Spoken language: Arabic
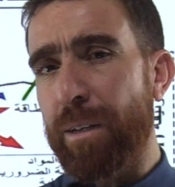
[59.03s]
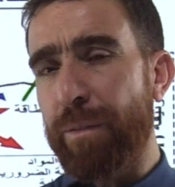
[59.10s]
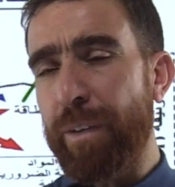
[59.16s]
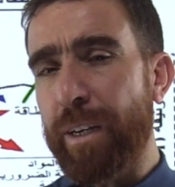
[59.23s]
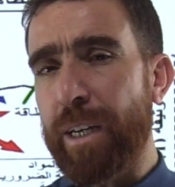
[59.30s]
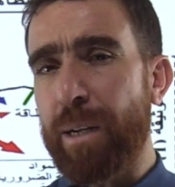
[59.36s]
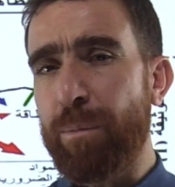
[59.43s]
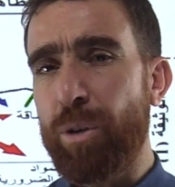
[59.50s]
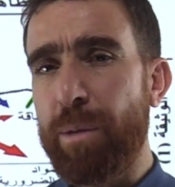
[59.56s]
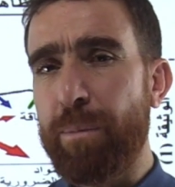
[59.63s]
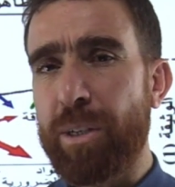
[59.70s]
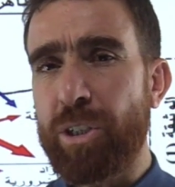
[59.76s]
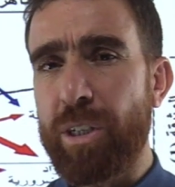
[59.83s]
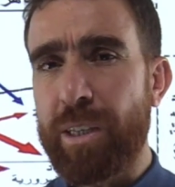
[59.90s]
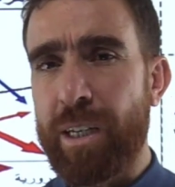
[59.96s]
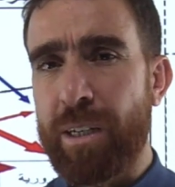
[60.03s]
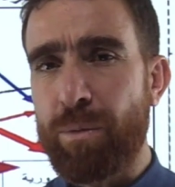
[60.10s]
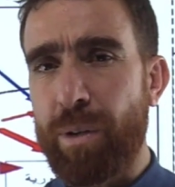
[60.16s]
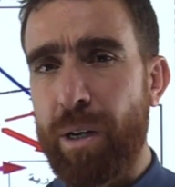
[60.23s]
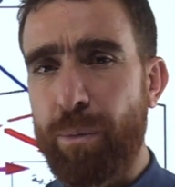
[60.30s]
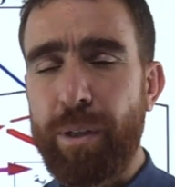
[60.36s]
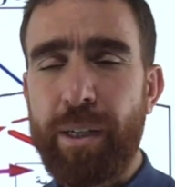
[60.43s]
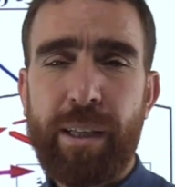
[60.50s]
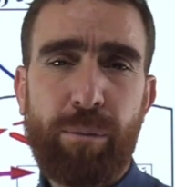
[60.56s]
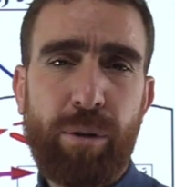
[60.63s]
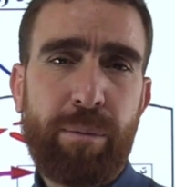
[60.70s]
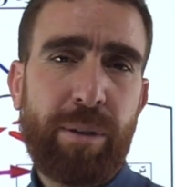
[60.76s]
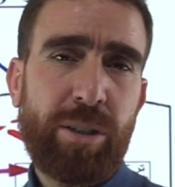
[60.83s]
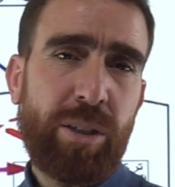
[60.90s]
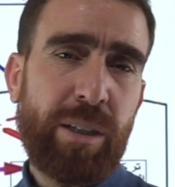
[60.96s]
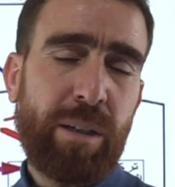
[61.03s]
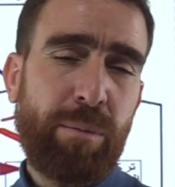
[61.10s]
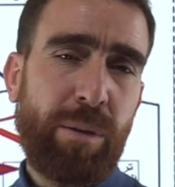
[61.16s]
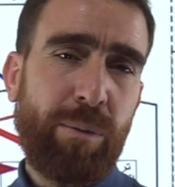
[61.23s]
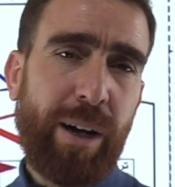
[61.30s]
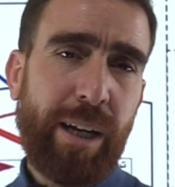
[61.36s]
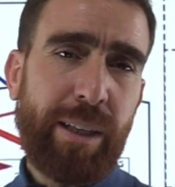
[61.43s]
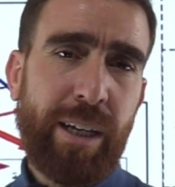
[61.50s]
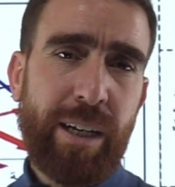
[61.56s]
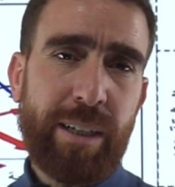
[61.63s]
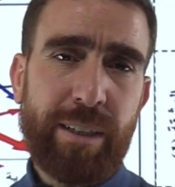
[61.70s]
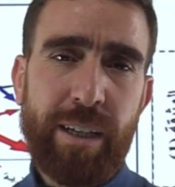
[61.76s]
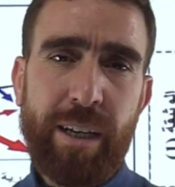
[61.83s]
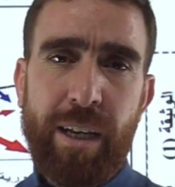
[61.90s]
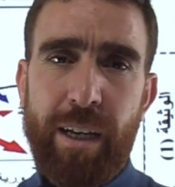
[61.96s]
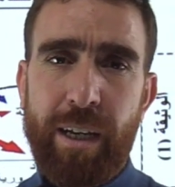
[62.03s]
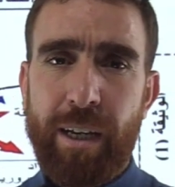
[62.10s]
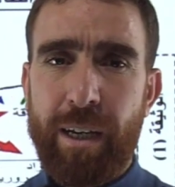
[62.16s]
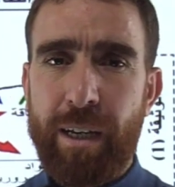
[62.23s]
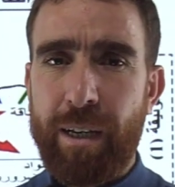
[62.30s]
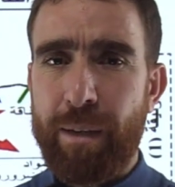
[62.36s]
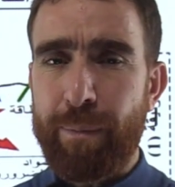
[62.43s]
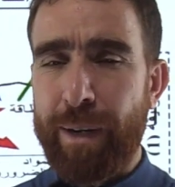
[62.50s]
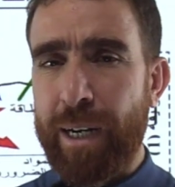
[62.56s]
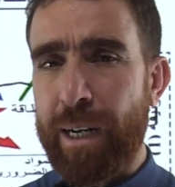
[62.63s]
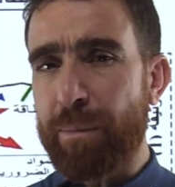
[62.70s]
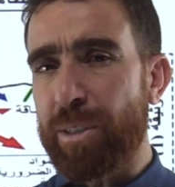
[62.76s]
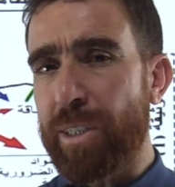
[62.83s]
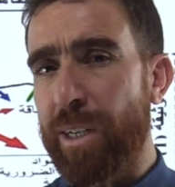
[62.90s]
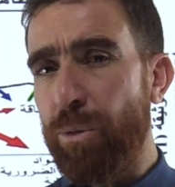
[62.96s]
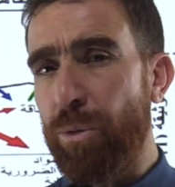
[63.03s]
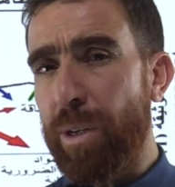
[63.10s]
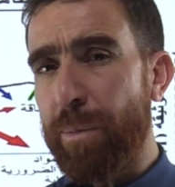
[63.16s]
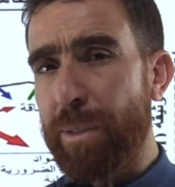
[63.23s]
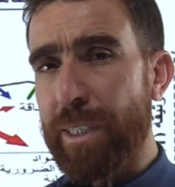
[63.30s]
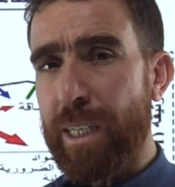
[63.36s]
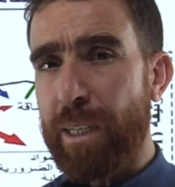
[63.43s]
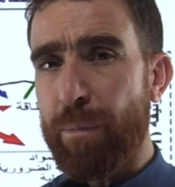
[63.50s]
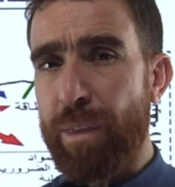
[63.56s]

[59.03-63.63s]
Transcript: فكرة مهمة جدا ووحدة مهمة جدا من وحدات برنامج السنة الأولى من التعليم